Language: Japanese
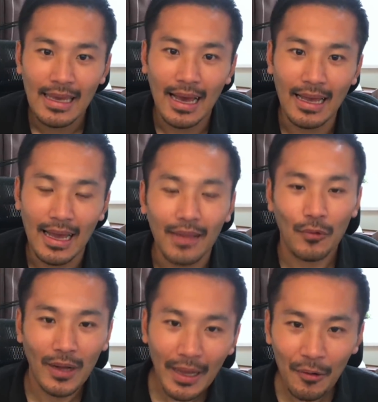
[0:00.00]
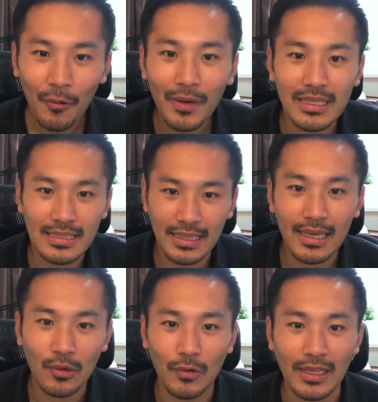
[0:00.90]
はい。あの、解放はですね、
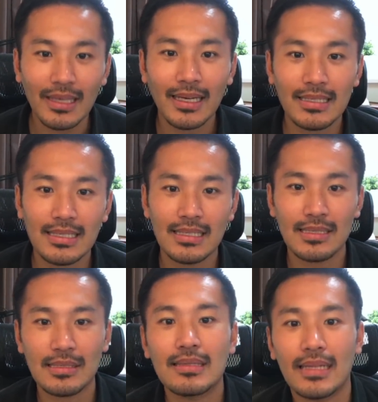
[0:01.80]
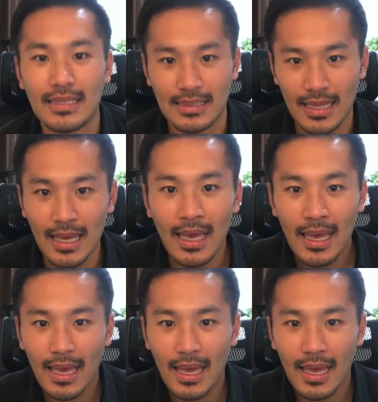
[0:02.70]
結構いい感じに進んでですね、